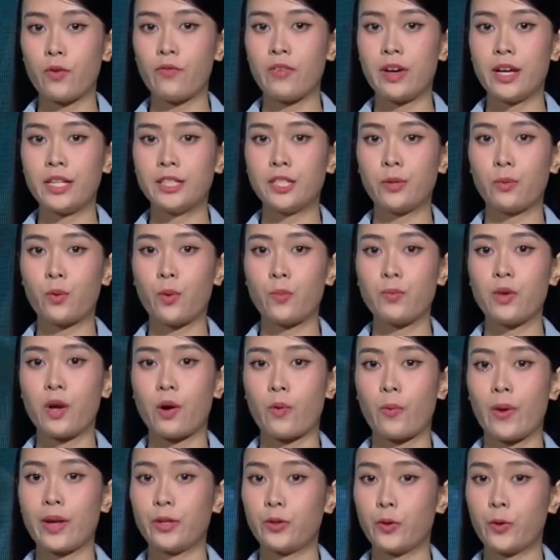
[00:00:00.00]
quý vị trong khung
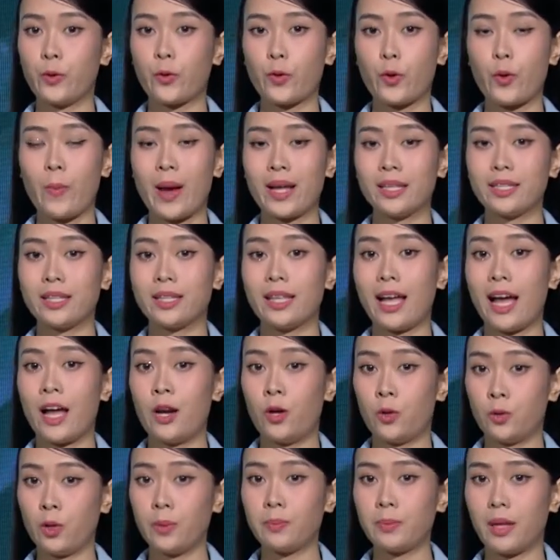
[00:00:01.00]
giờ quen thuộc của bản tin
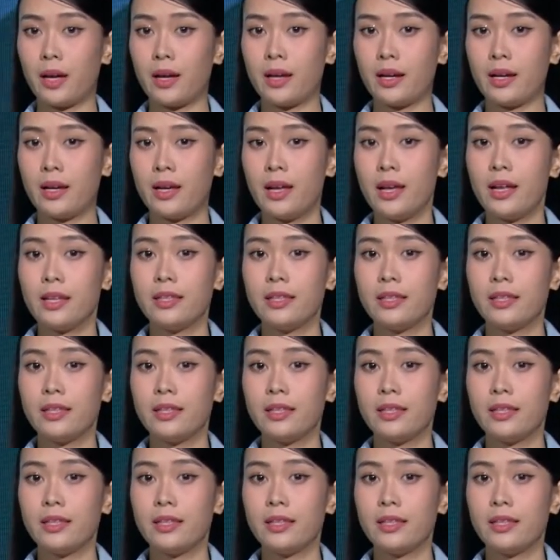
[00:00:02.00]
Alo Doctor,